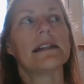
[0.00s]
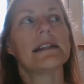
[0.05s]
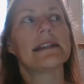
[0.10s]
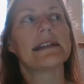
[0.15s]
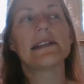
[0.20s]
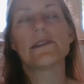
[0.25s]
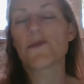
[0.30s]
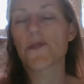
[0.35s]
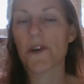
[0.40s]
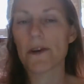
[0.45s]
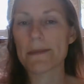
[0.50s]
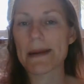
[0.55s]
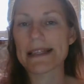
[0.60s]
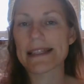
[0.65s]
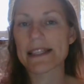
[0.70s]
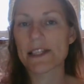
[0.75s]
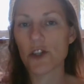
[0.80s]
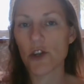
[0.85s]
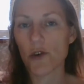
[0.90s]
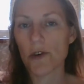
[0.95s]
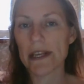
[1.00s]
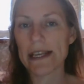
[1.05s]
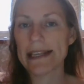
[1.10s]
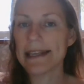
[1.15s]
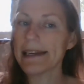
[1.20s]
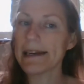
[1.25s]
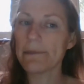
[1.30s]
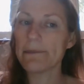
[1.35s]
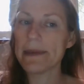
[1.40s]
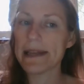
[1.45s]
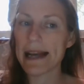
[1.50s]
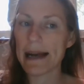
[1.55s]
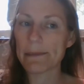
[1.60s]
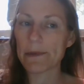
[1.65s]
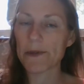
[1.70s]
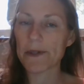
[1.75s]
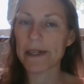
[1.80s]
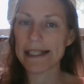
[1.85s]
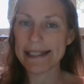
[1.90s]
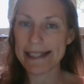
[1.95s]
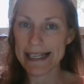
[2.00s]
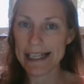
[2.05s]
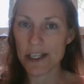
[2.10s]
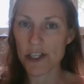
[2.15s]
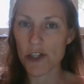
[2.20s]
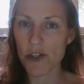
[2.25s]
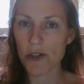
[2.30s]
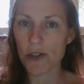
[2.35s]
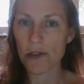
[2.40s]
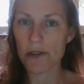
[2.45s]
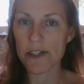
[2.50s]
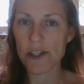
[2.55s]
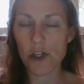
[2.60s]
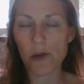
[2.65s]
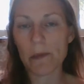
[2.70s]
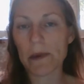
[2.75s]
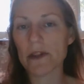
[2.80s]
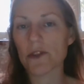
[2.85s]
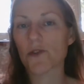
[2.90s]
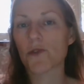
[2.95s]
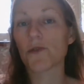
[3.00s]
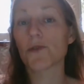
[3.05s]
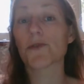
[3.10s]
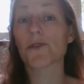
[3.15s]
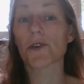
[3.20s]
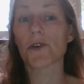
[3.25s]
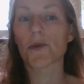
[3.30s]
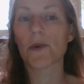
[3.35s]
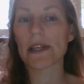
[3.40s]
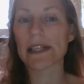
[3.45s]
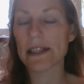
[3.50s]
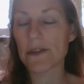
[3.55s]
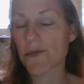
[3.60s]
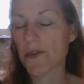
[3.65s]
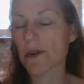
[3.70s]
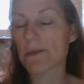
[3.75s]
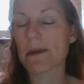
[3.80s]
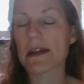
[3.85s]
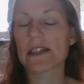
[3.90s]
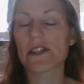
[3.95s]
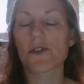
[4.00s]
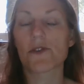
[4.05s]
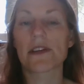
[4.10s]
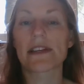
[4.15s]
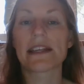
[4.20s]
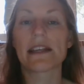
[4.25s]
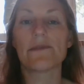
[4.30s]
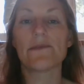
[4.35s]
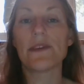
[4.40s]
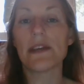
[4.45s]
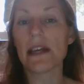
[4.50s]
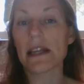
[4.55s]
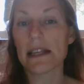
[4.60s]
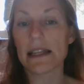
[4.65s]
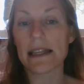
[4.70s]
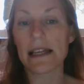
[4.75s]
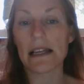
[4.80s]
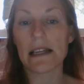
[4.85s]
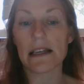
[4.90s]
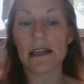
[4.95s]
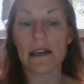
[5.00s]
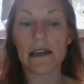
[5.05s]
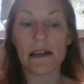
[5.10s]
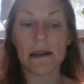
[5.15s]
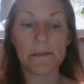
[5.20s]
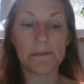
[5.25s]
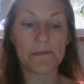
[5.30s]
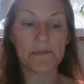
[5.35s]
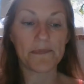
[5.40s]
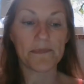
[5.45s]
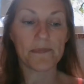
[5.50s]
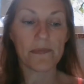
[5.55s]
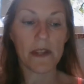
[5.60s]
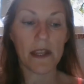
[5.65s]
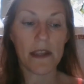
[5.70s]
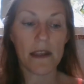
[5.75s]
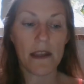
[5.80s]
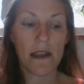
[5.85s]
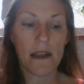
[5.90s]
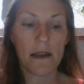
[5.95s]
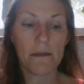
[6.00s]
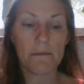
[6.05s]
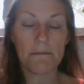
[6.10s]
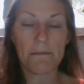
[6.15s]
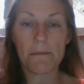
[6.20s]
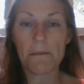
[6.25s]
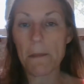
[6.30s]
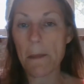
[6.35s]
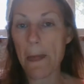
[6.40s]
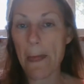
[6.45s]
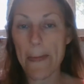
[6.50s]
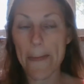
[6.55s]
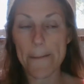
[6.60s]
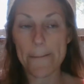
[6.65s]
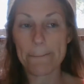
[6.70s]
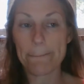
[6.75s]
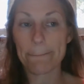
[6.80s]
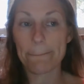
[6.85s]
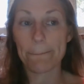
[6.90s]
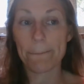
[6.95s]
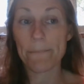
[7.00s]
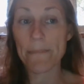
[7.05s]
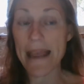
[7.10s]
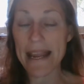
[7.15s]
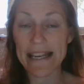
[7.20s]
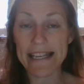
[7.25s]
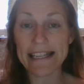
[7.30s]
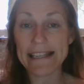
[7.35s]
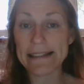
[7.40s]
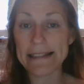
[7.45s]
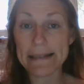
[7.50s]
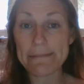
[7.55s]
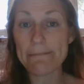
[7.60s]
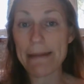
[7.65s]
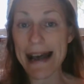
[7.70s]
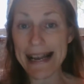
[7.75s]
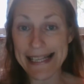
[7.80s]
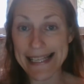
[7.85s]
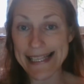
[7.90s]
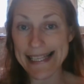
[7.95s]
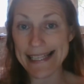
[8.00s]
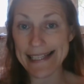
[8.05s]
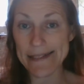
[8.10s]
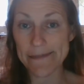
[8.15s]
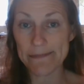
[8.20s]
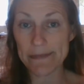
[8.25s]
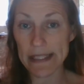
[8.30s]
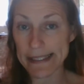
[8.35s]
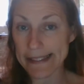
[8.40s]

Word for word: l'informazione che abbiamo adesso, soprattutto quell'informazione che viene dalla mm, media di massa,